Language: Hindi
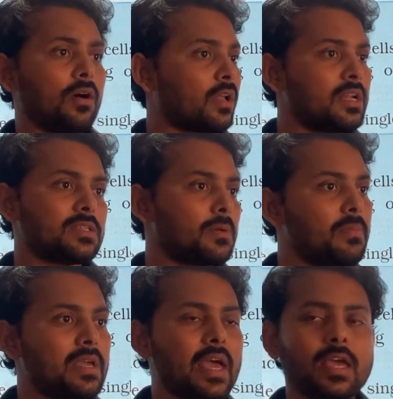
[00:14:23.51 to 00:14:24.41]
ऑर्गेनिज्म
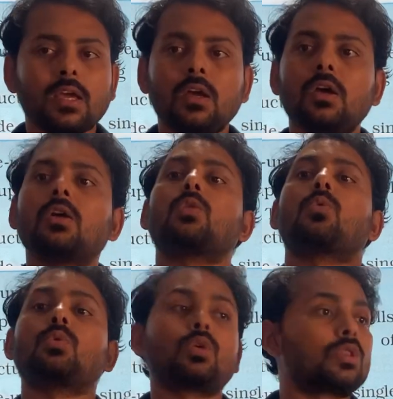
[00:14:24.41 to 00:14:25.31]
में ही आएंगे
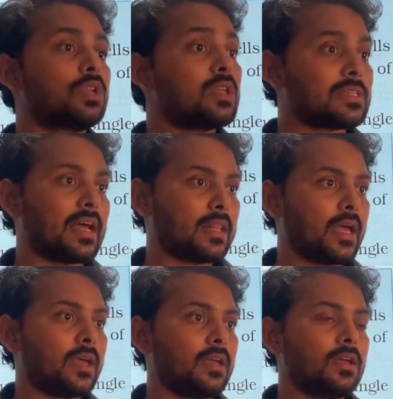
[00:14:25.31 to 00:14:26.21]
जो कितने ज्यादा है